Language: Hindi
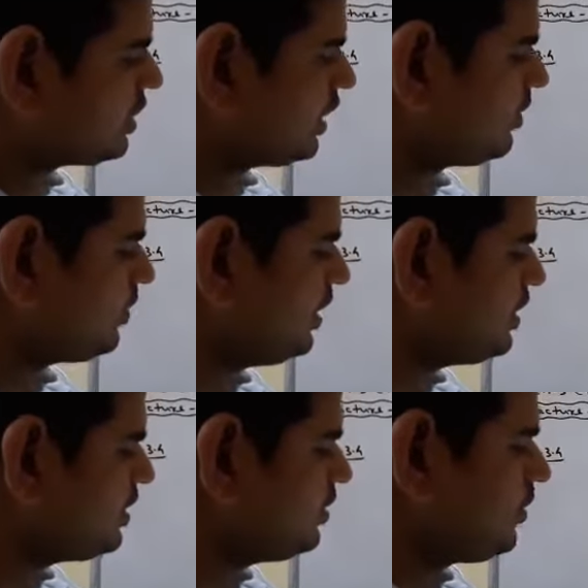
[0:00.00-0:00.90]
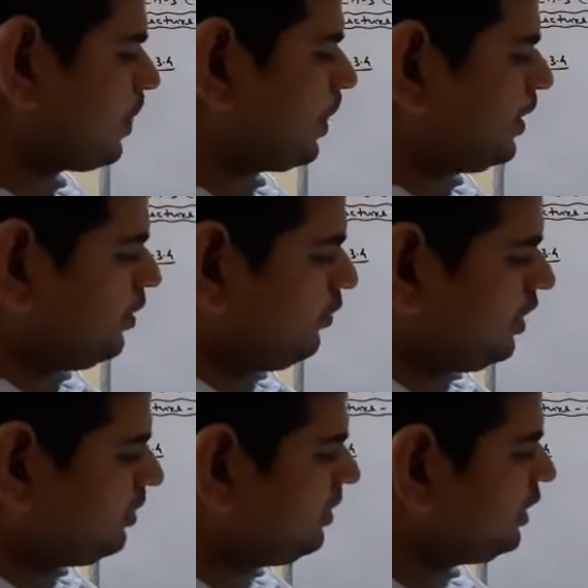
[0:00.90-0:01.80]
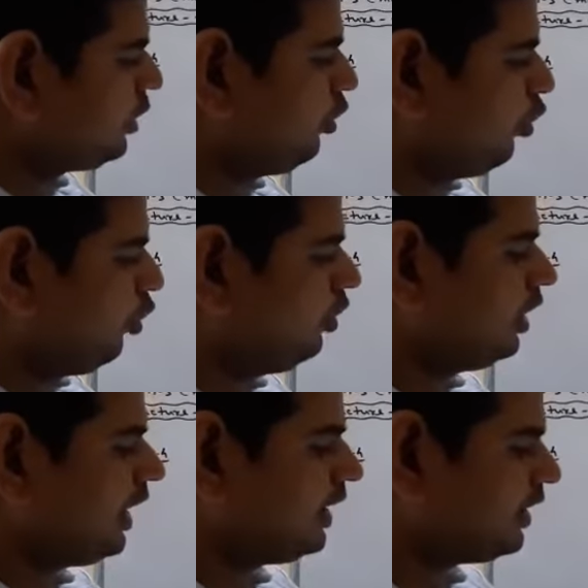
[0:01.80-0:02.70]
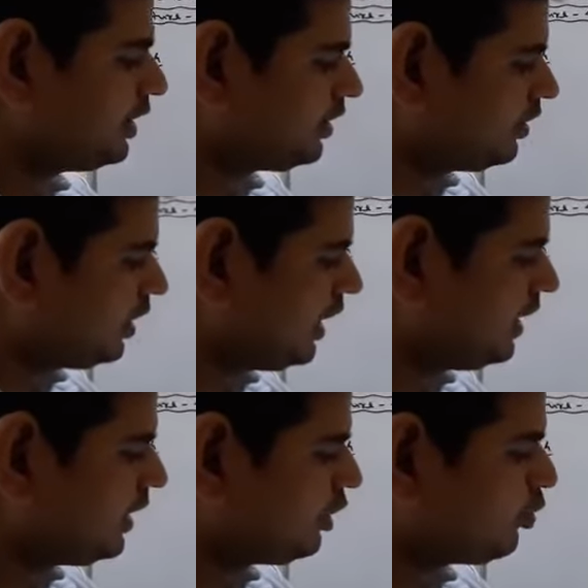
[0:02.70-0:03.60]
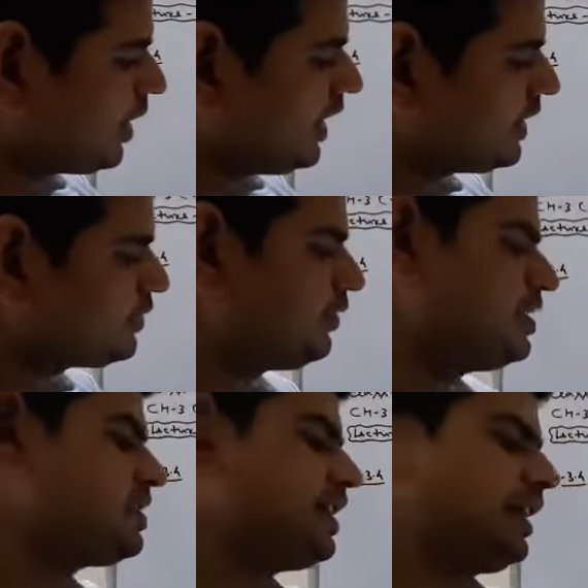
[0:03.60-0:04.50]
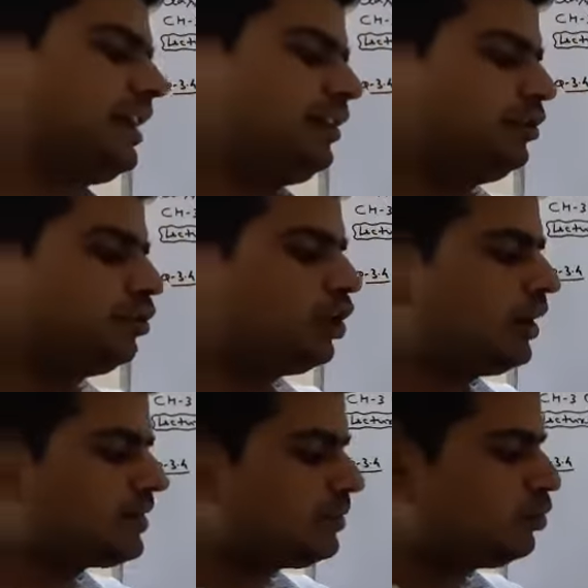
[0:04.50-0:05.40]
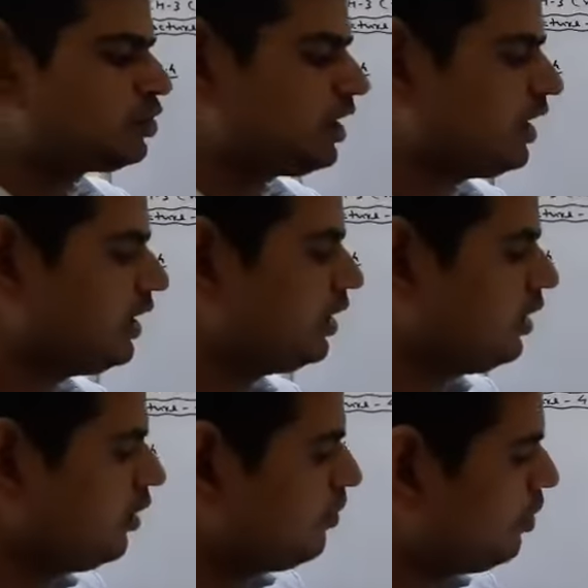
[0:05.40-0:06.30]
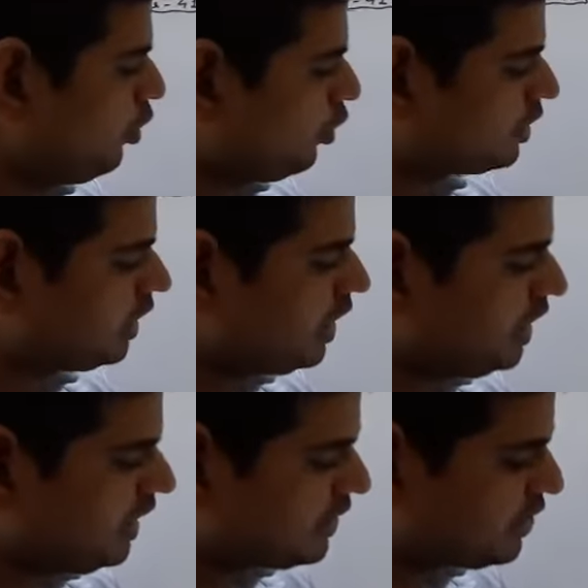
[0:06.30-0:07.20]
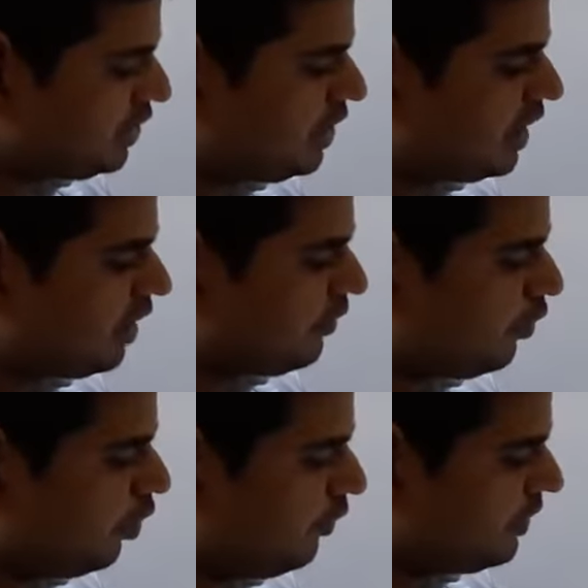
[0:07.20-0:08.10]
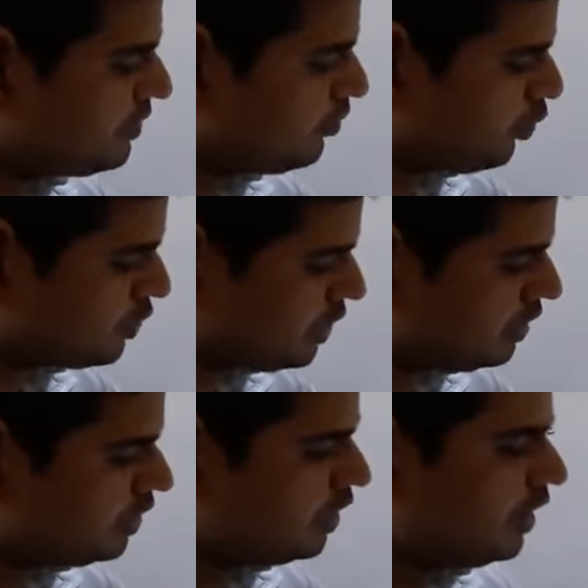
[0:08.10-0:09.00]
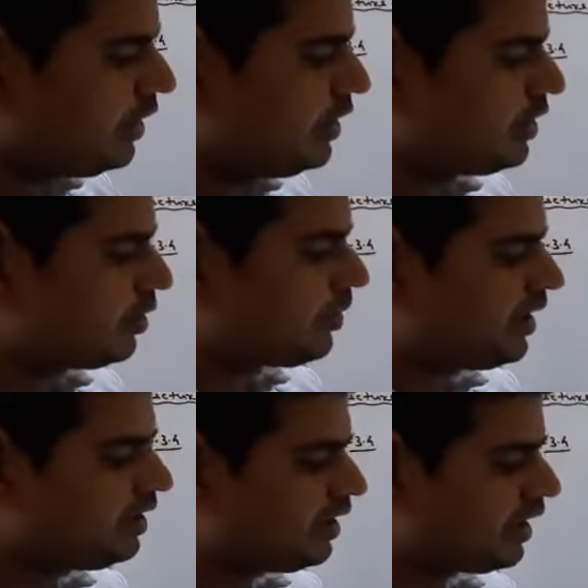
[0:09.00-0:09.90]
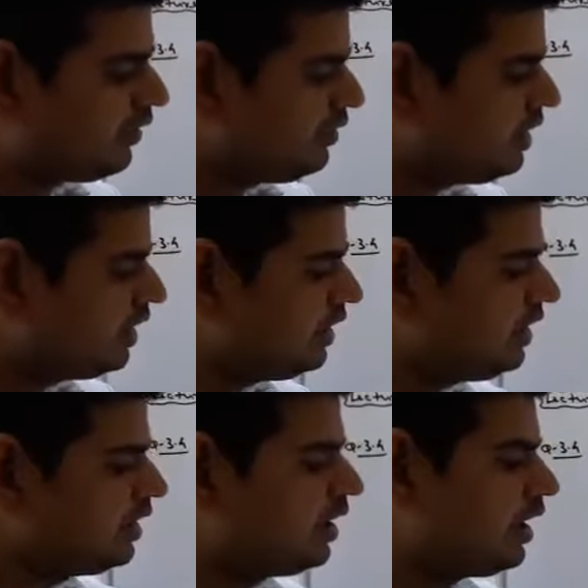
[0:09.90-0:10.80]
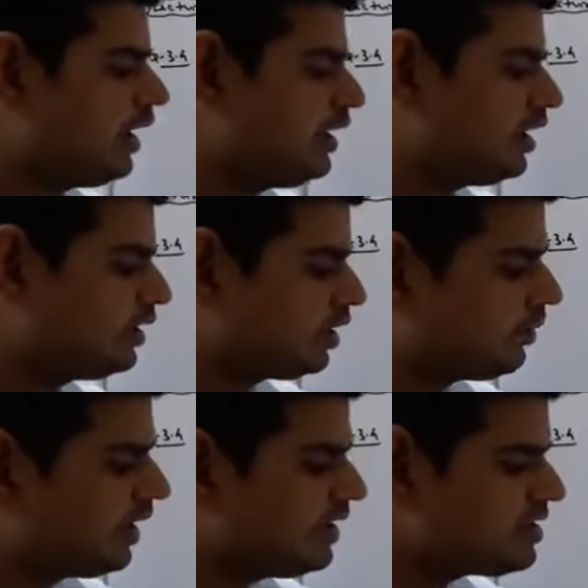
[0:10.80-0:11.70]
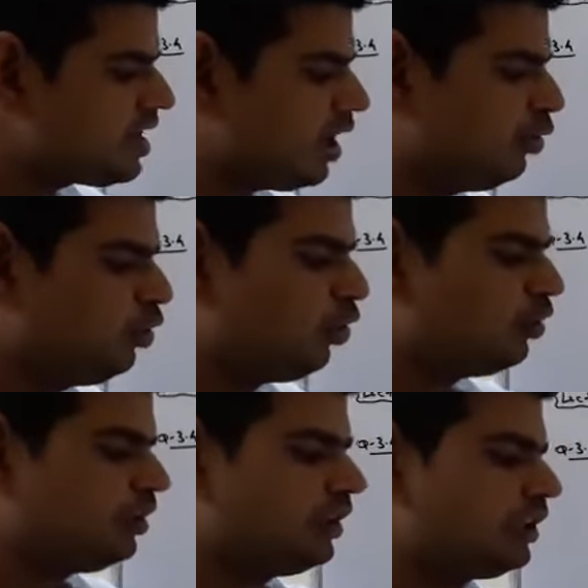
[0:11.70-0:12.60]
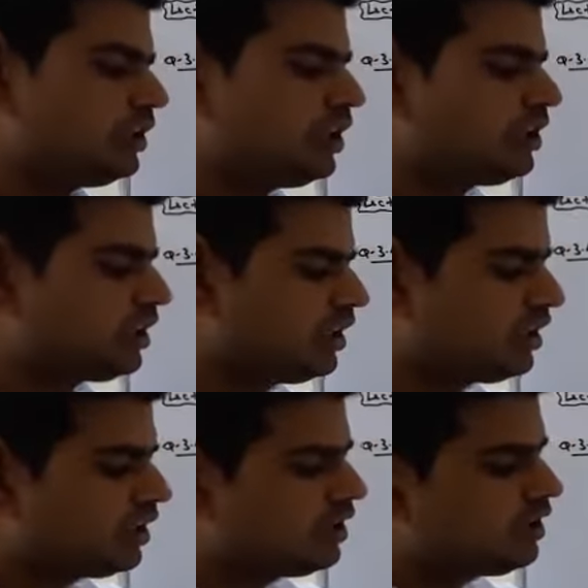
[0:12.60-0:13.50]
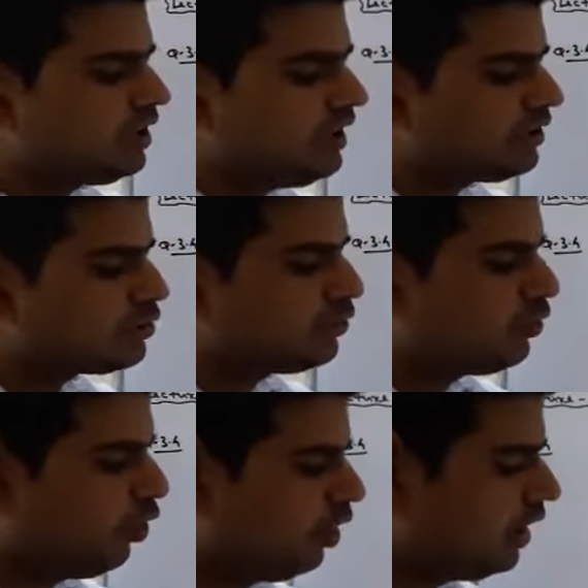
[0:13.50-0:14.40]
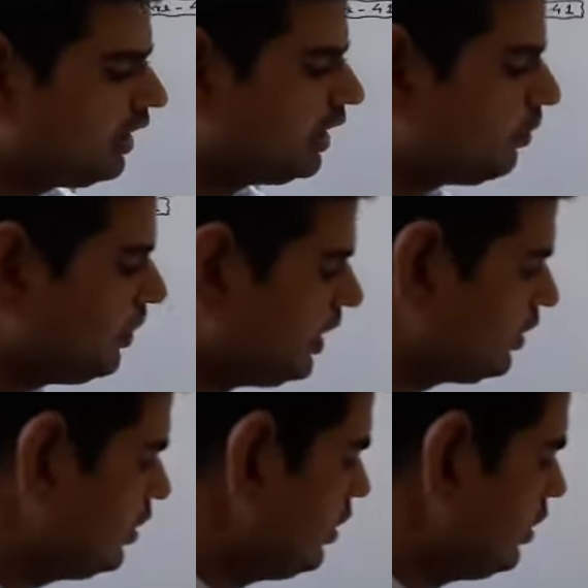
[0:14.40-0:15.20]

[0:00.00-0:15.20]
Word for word: स्टेप इज वन मीटर लॉन्ग एंड एंड रिक्वायर्स वन सेकेंड तो आपसे पूछा है प्लॉट द एक्सटी ग्राफ ऑफ हिज मोशन डिटरमाइन ग्राफिकली and otherwise how long the drunkard takes to fall in a pit